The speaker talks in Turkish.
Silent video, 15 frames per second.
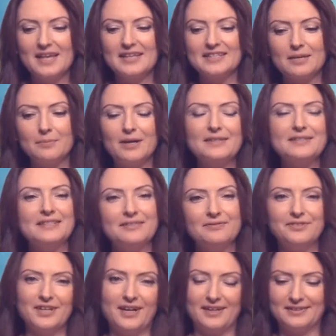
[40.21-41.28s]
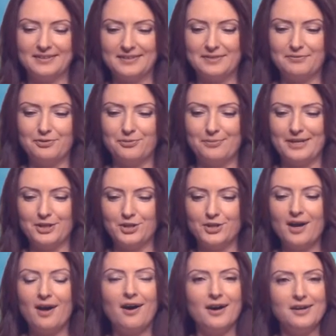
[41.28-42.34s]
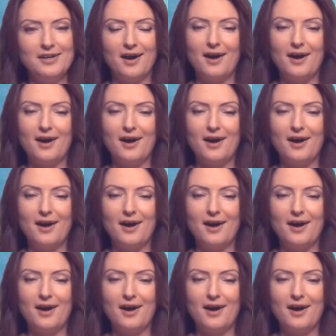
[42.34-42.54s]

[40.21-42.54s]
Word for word: Sabah 06.05'te Ay